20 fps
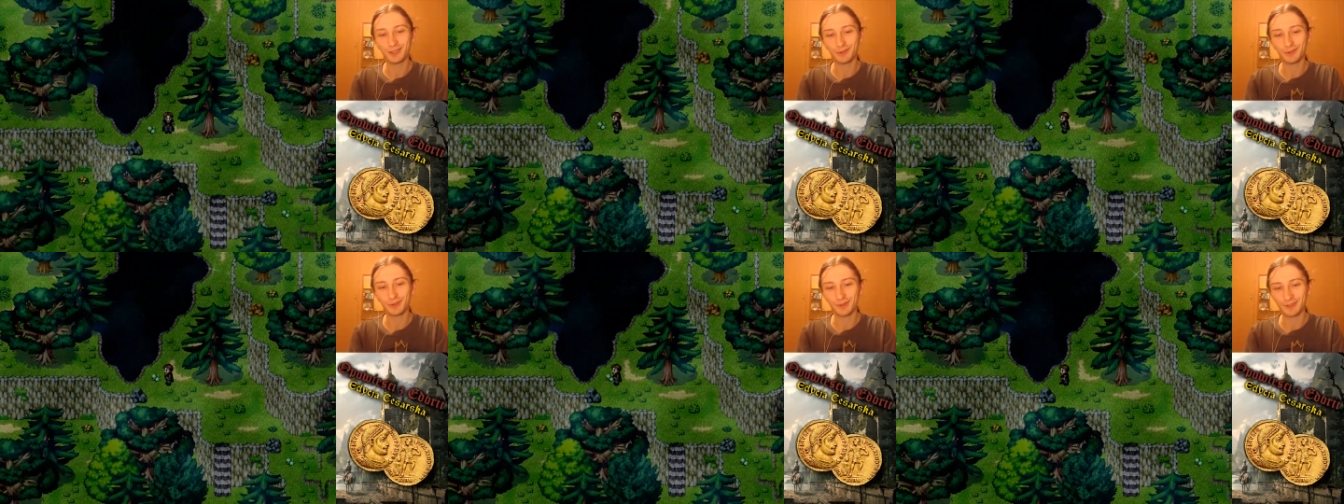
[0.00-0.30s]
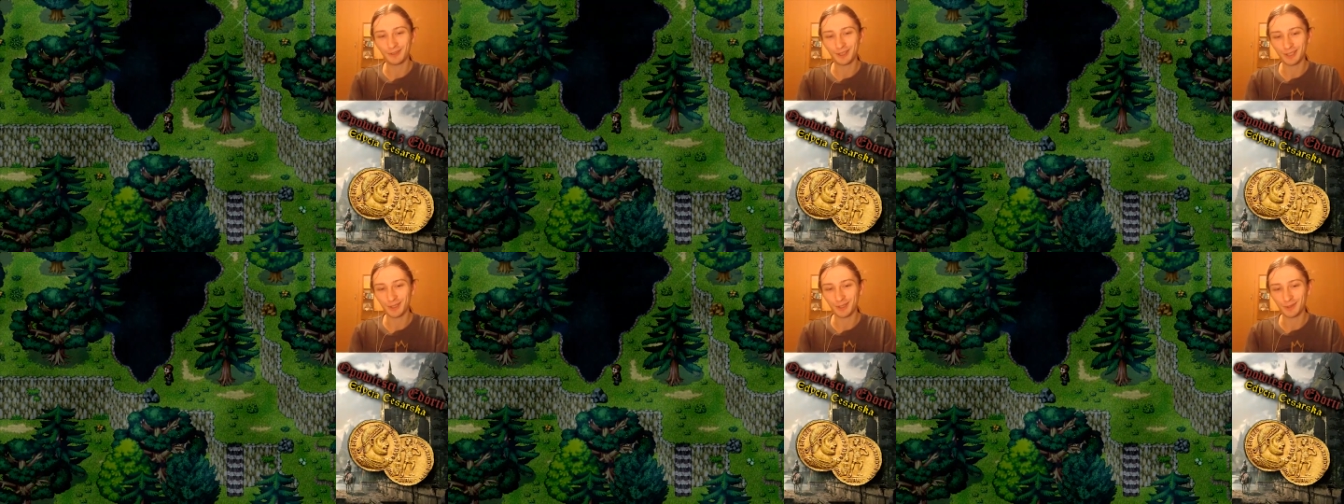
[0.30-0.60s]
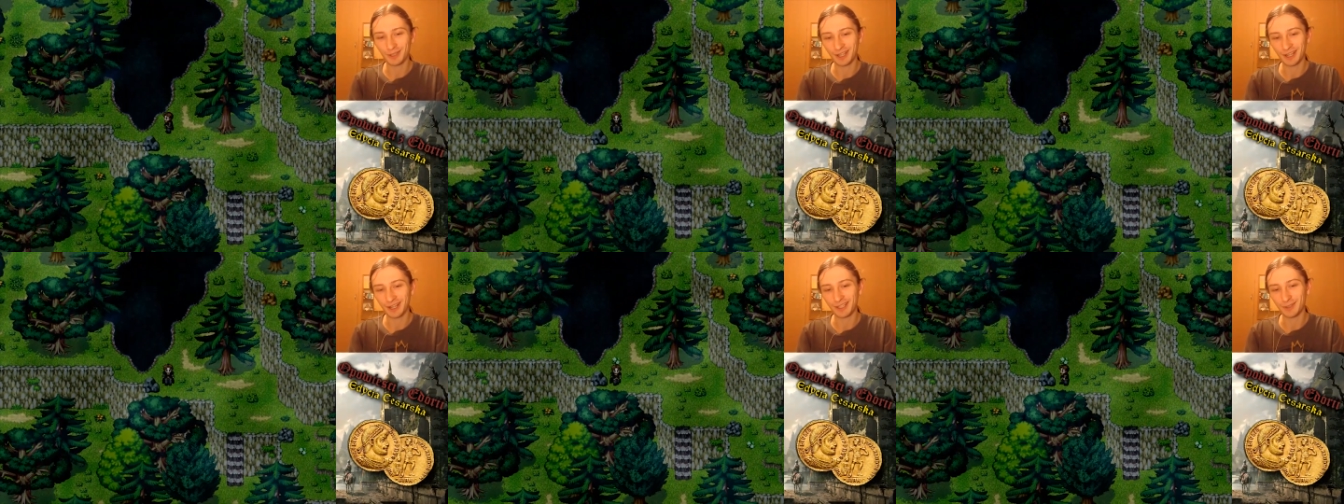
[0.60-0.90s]
który wleciał
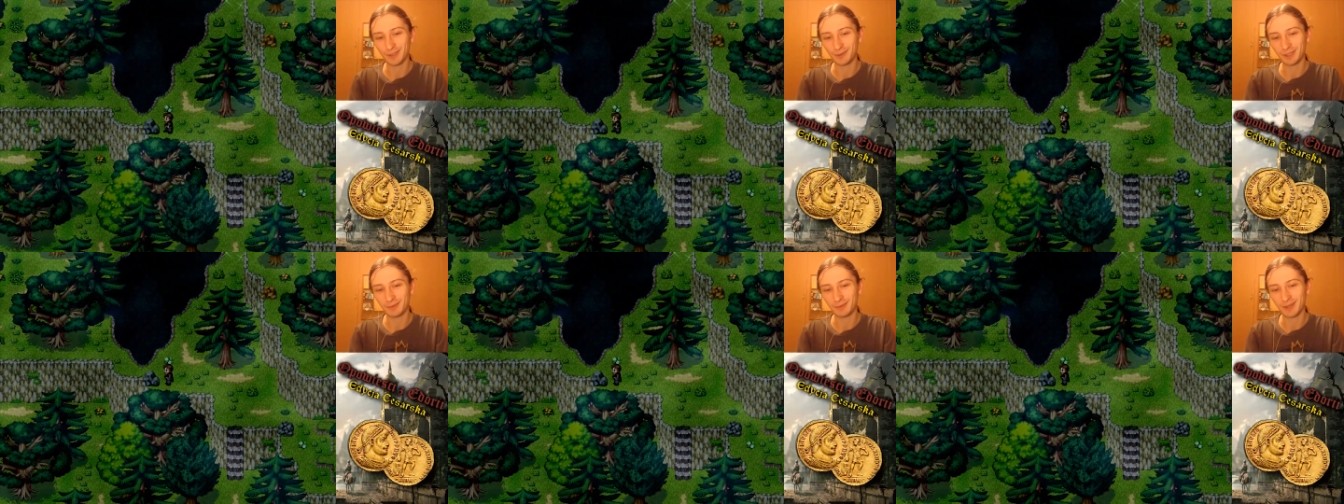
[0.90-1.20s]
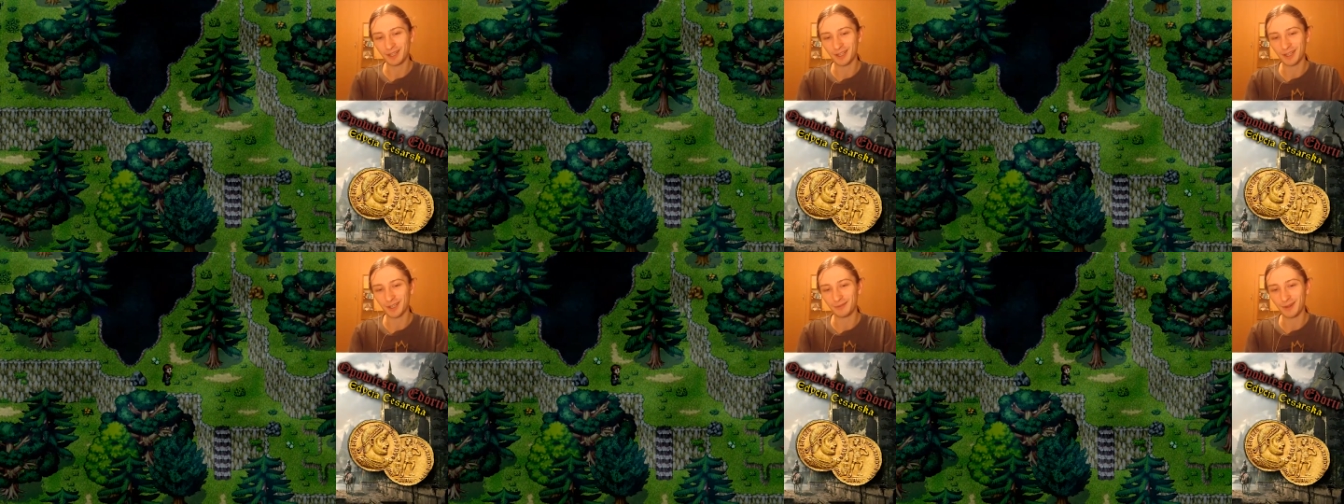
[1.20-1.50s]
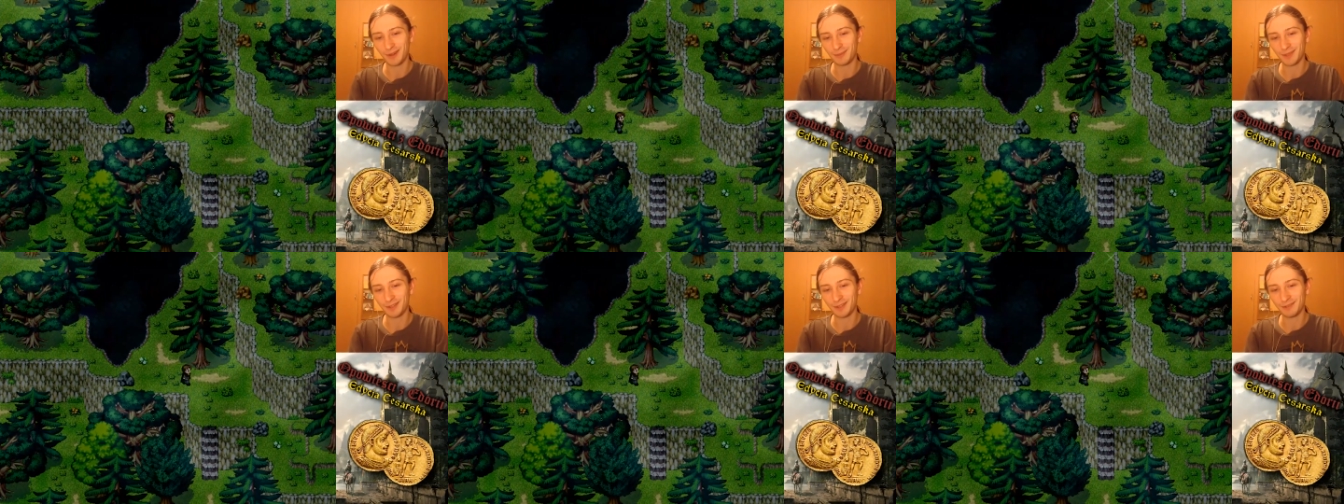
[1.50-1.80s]
na kanał, no chyba
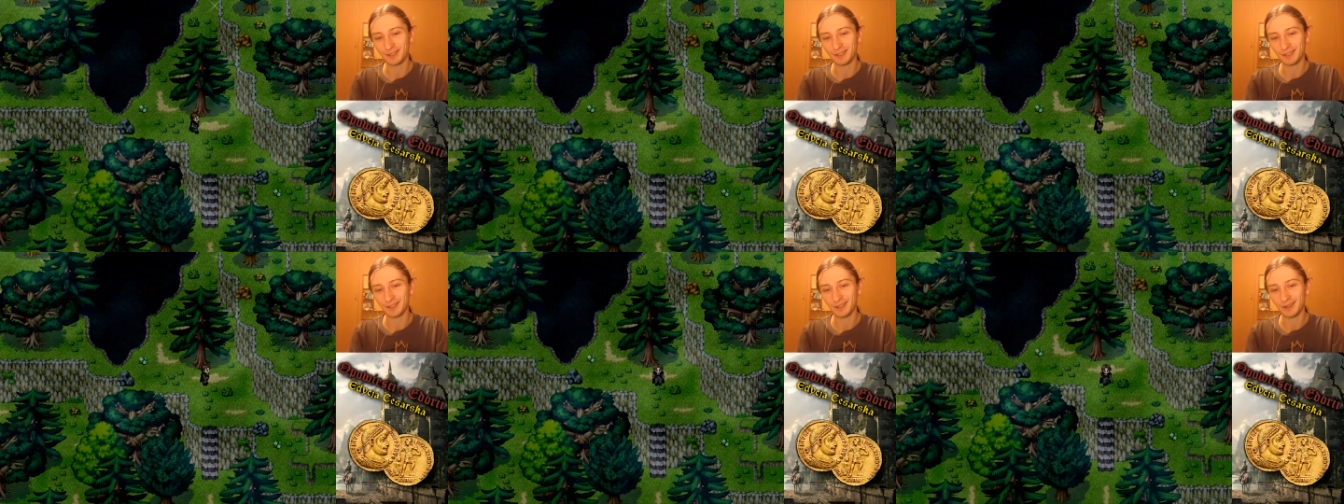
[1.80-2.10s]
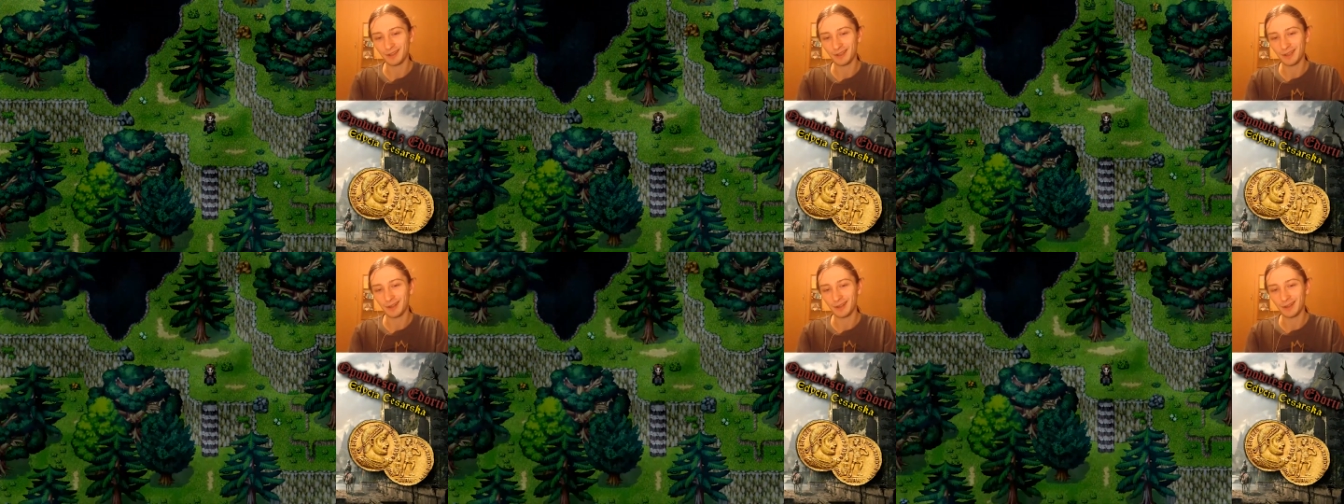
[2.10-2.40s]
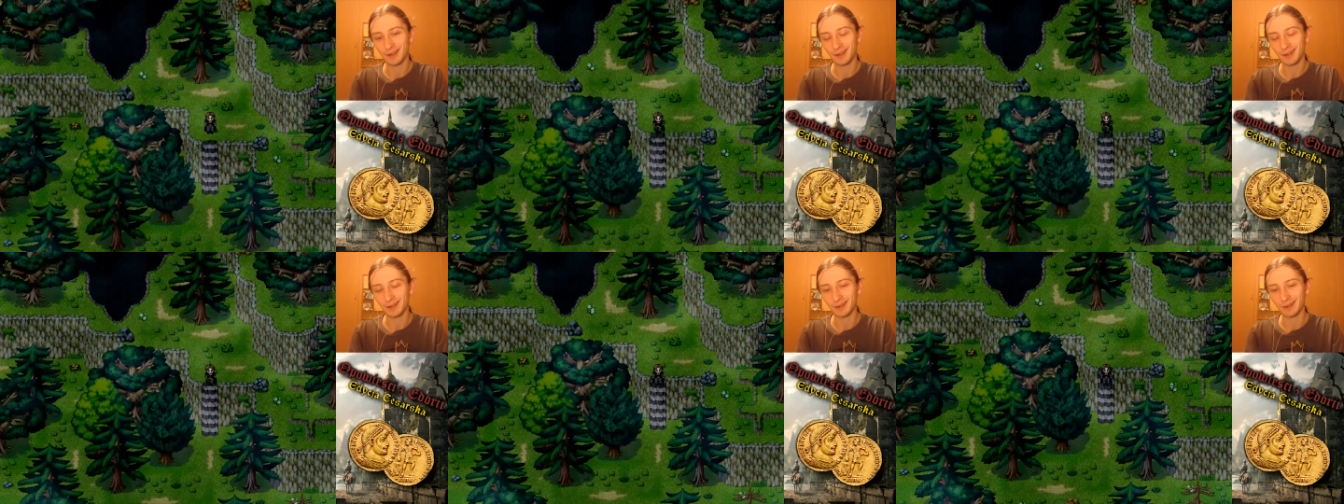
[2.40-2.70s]
nagrywałem nawet...
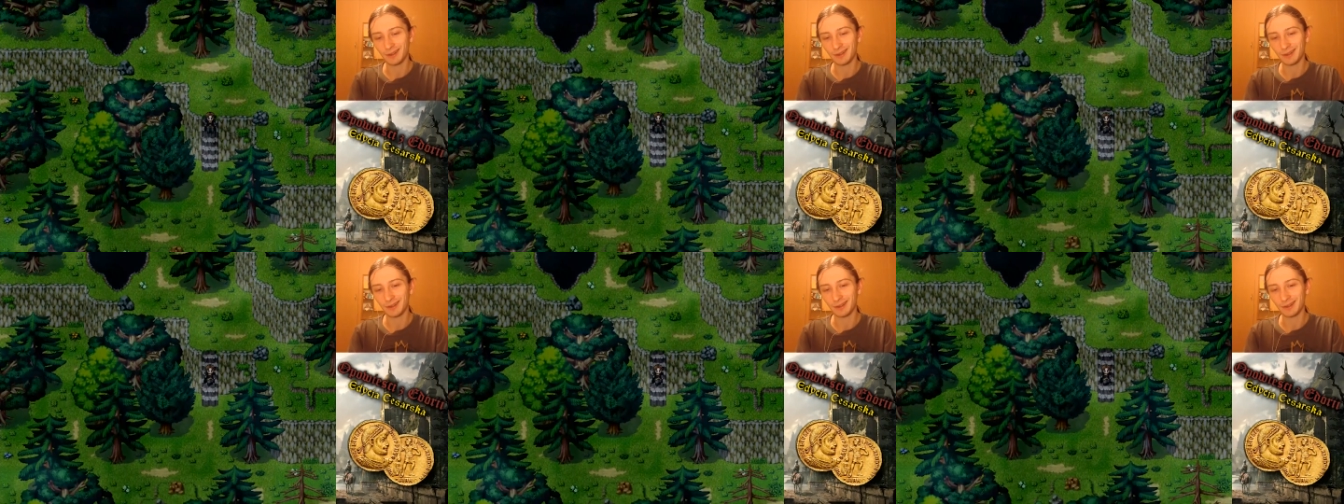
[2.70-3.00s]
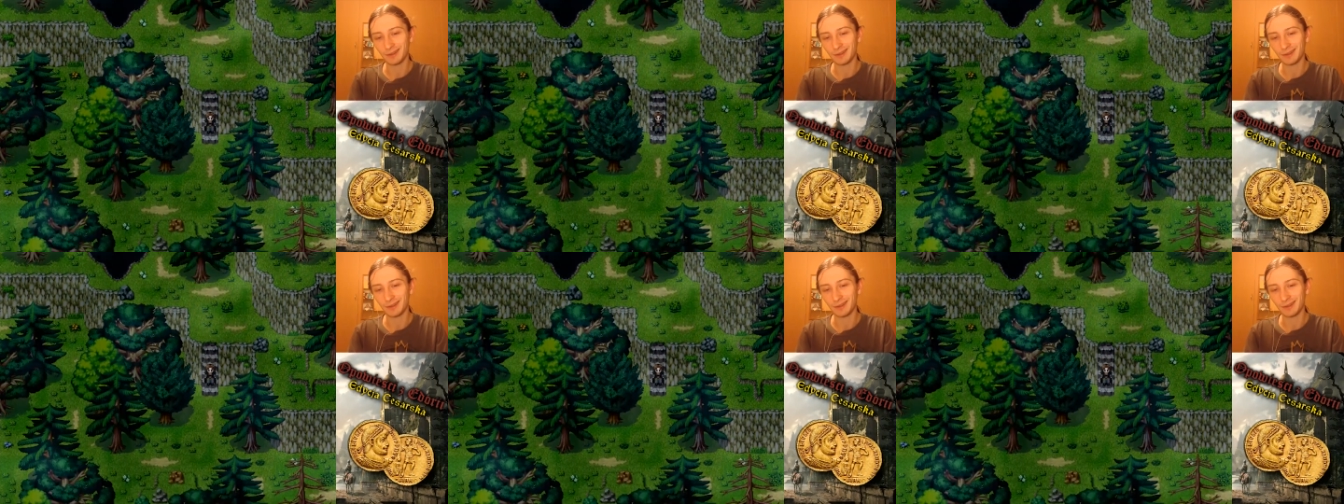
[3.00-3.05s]
Yy,